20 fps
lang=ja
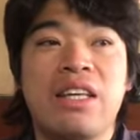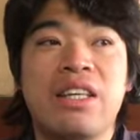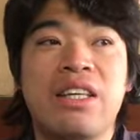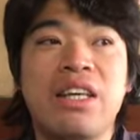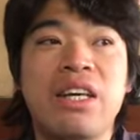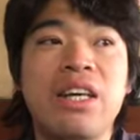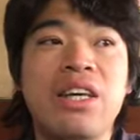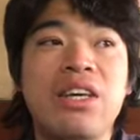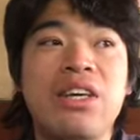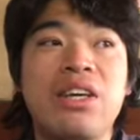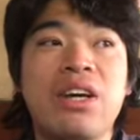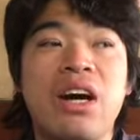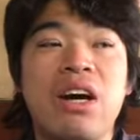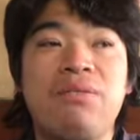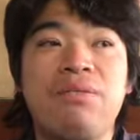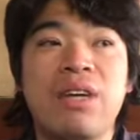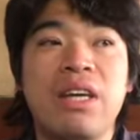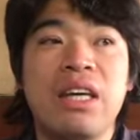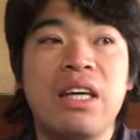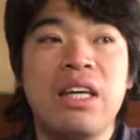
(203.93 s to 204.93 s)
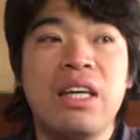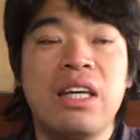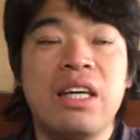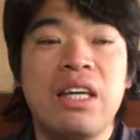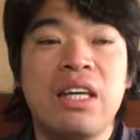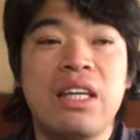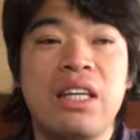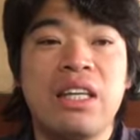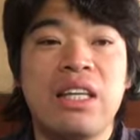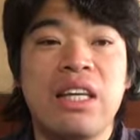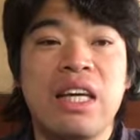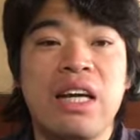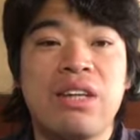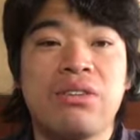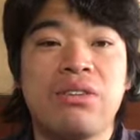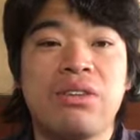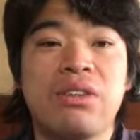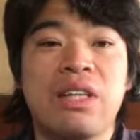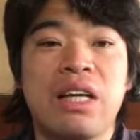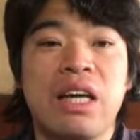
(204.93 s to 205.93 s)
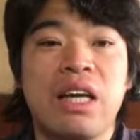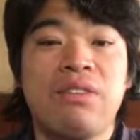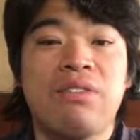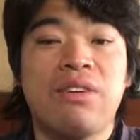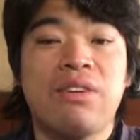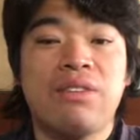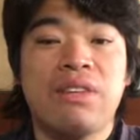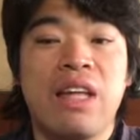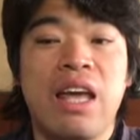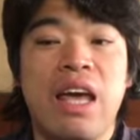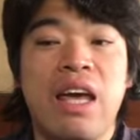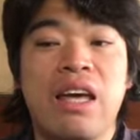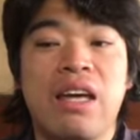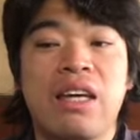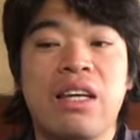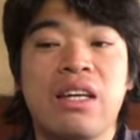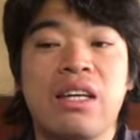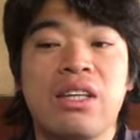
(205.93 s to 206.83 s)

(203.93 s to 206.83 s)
金曜日にやっとったけもね、